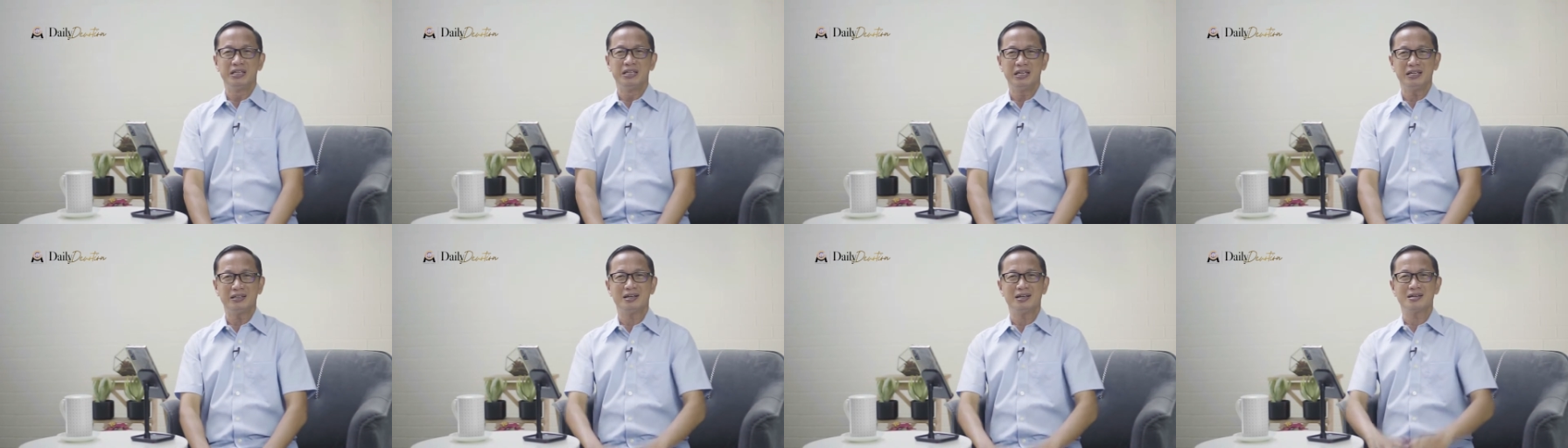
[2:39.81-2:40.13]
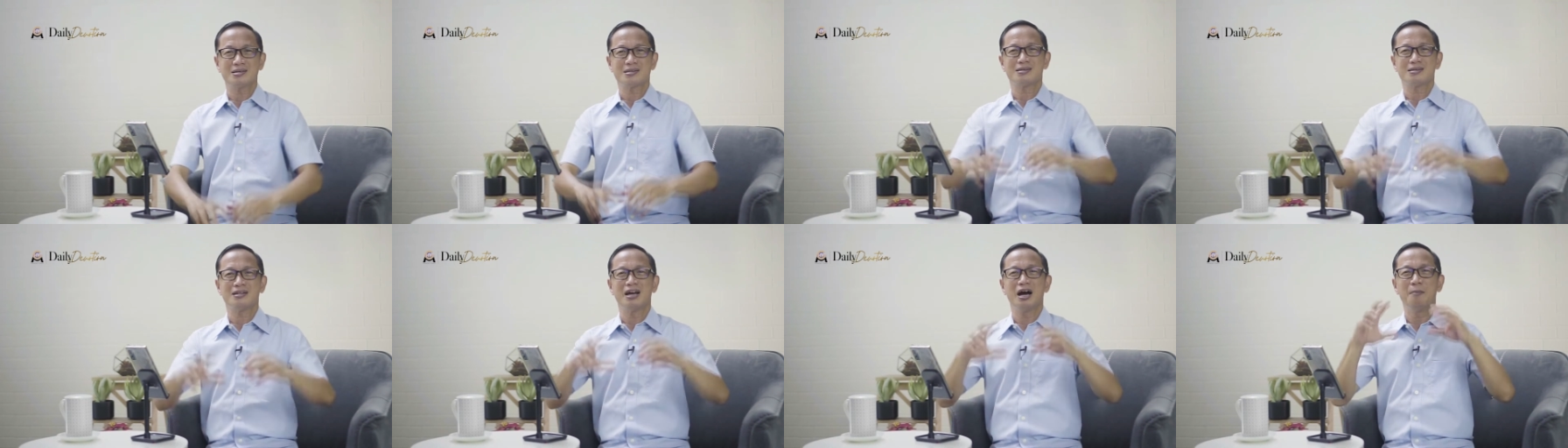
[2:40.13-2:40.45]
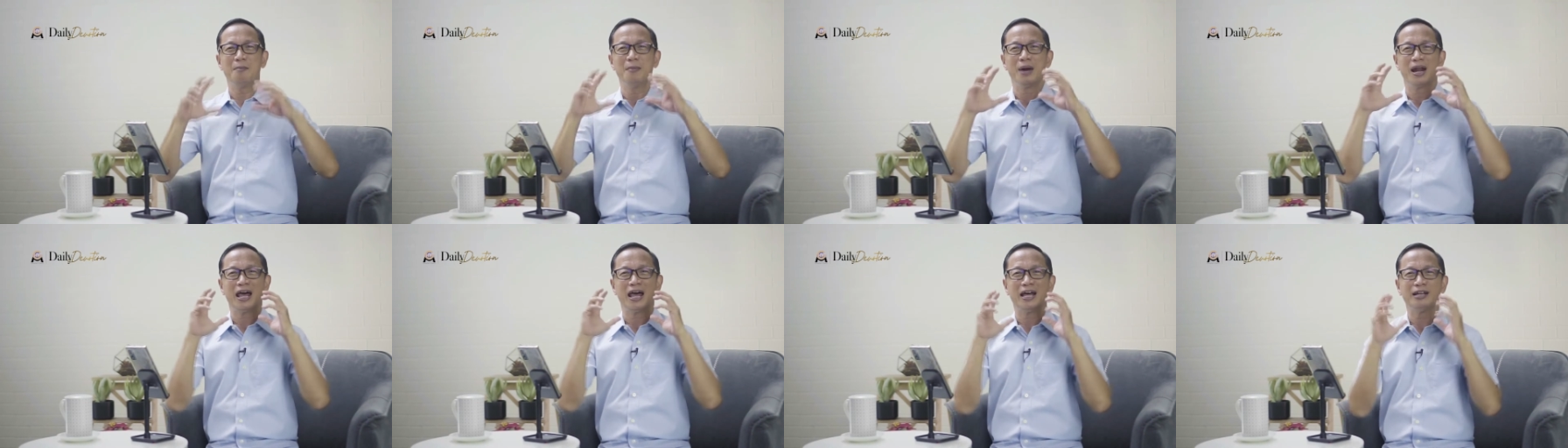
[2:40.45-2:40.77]
kita
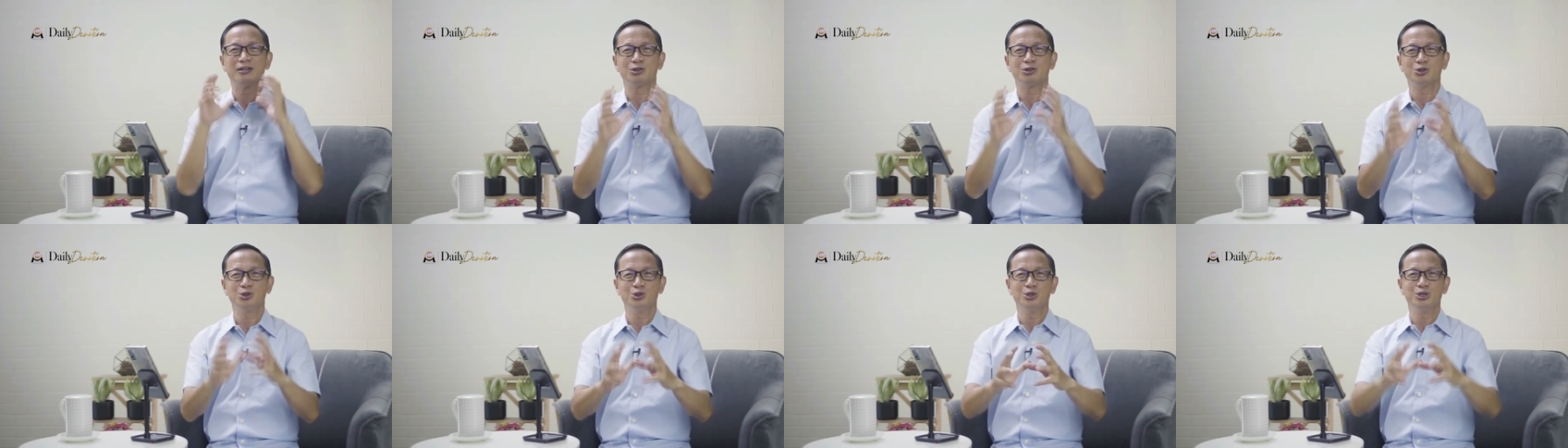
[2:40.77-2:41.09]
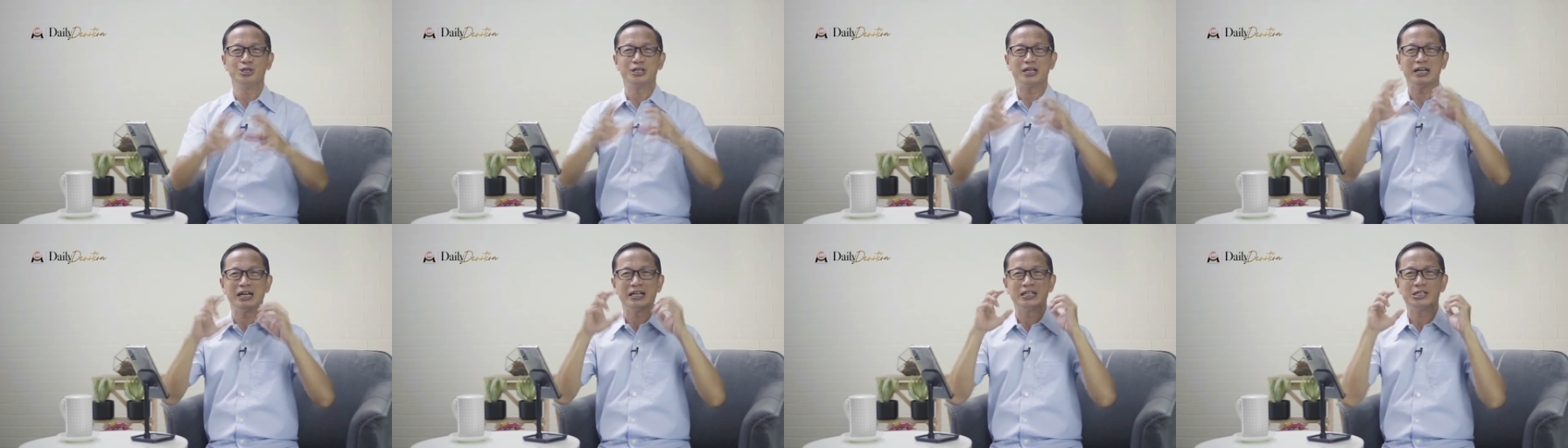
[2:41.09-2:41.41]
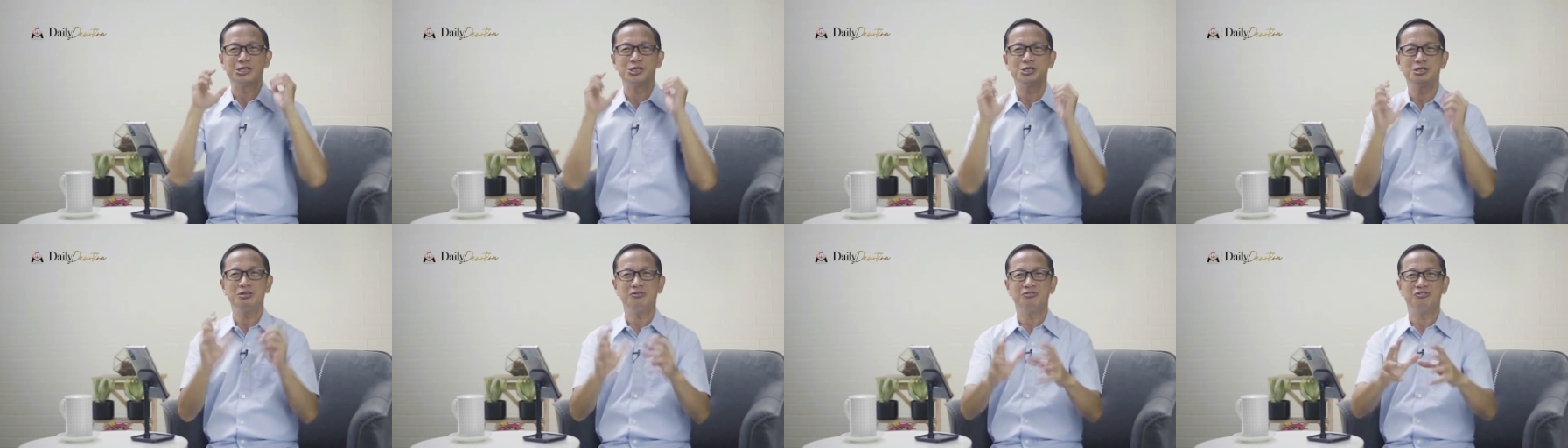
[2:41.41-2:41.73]
sedang
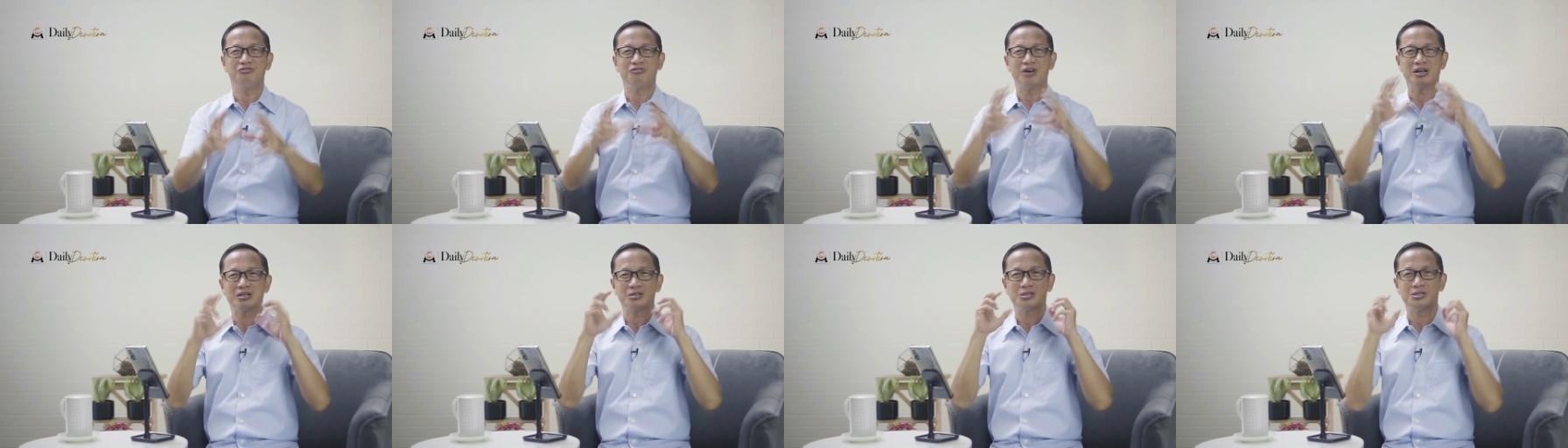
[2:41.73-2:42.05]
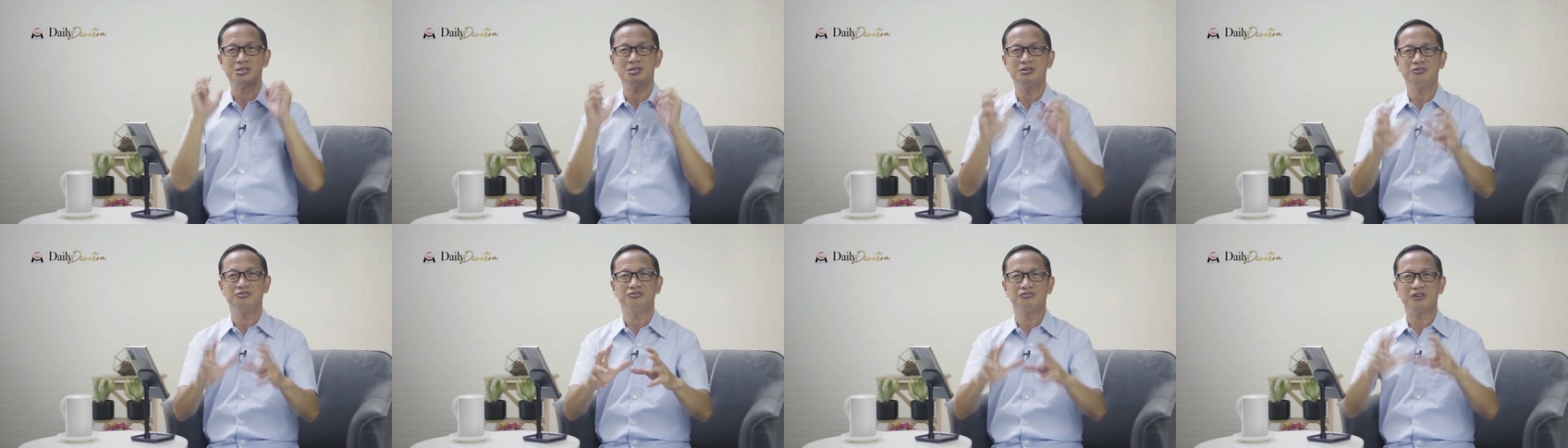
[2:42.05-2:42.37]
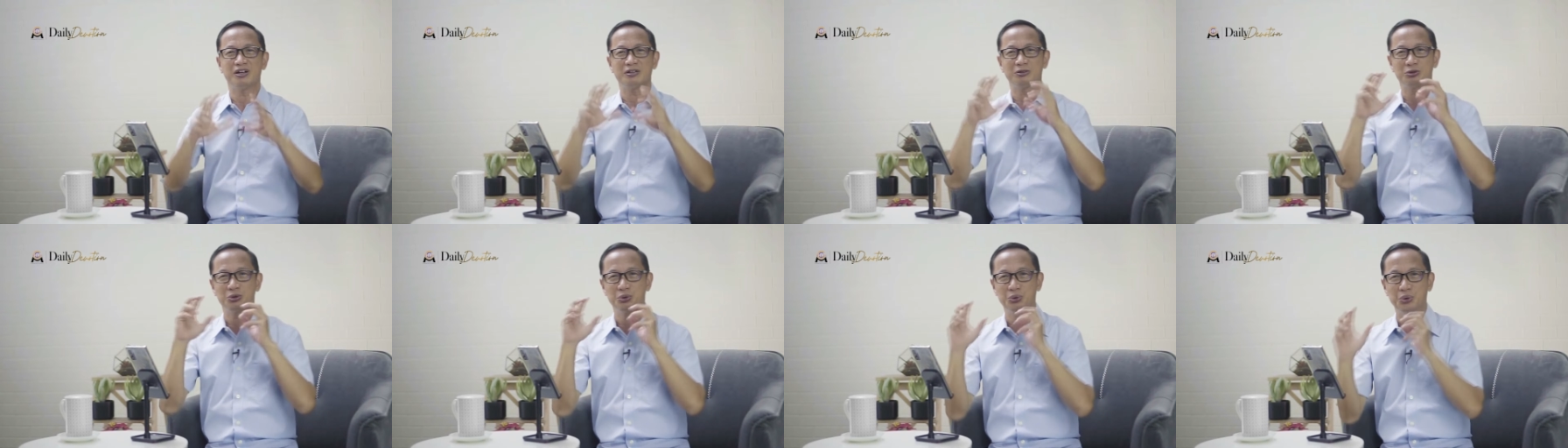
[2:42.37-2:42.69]
melantunkan
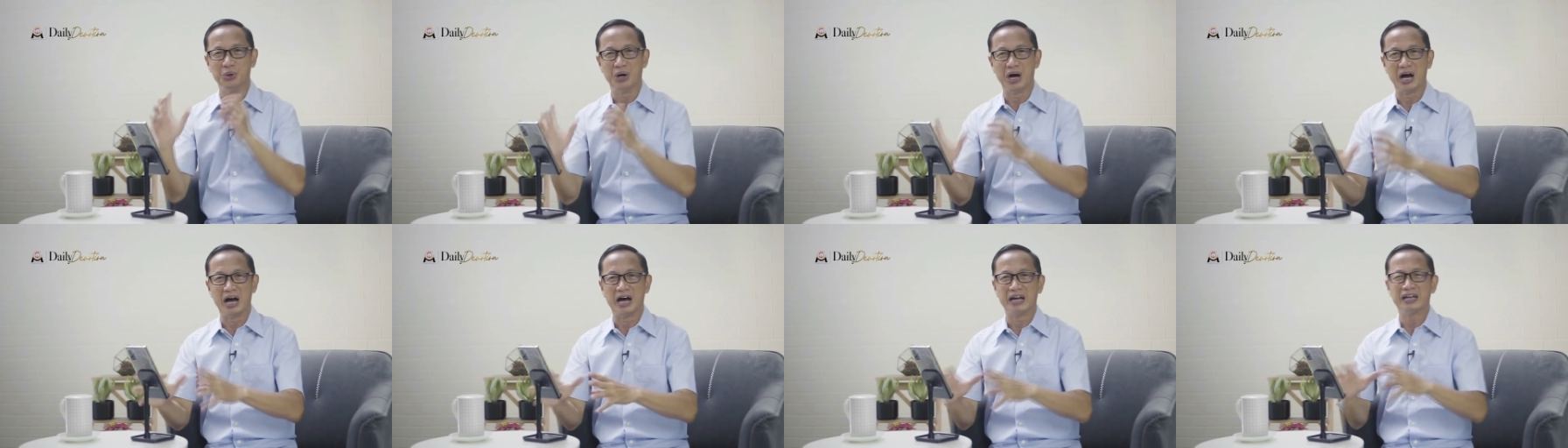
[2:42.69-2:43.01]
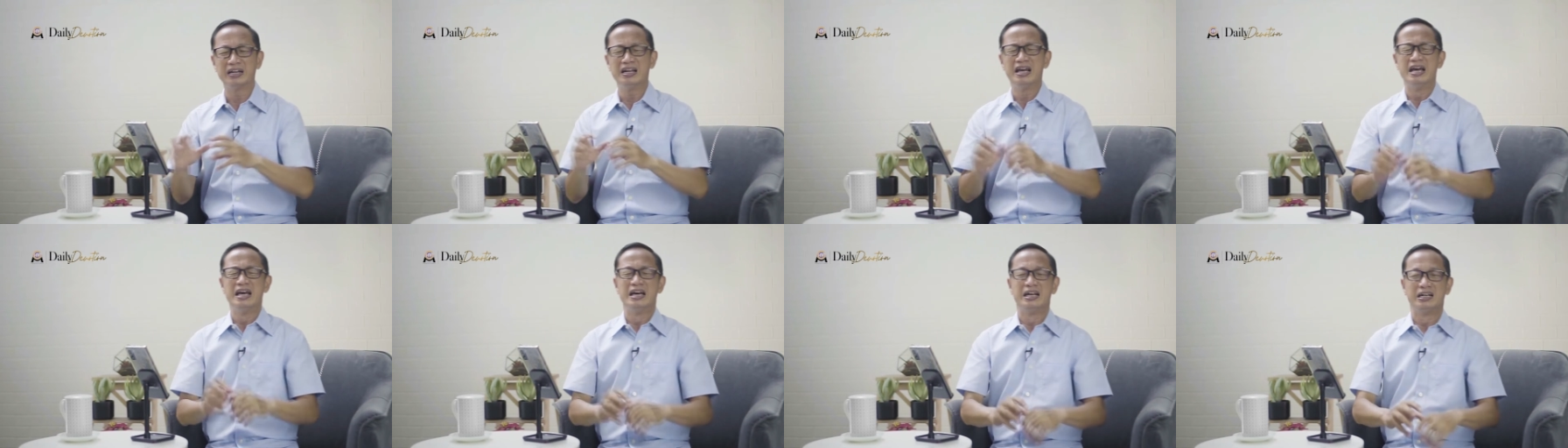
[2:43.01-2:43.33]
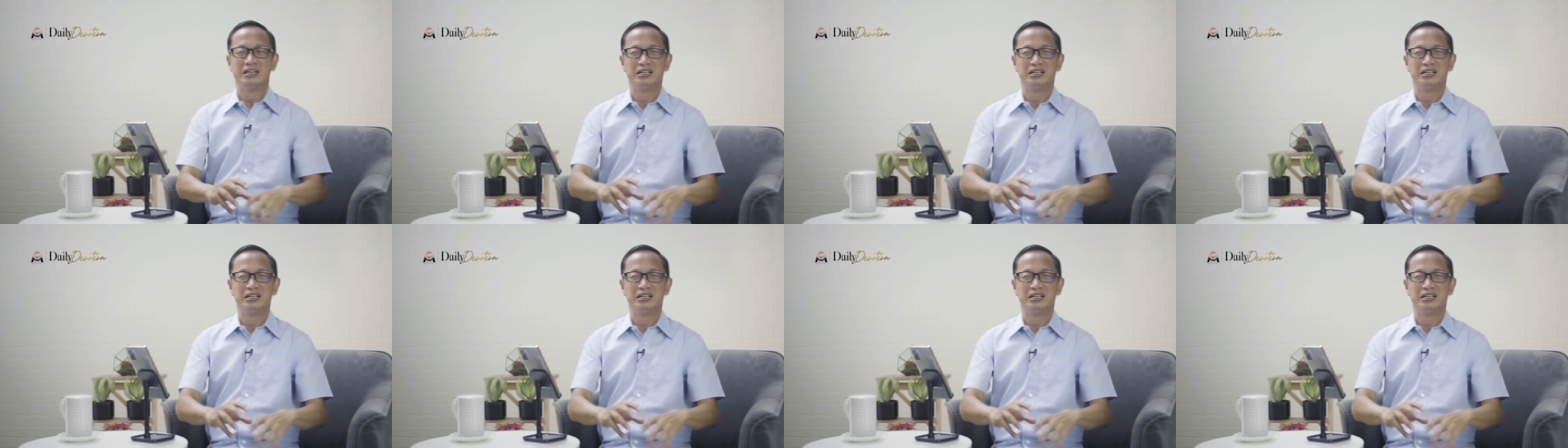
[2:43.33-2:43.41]
sifat-sifat Tuhan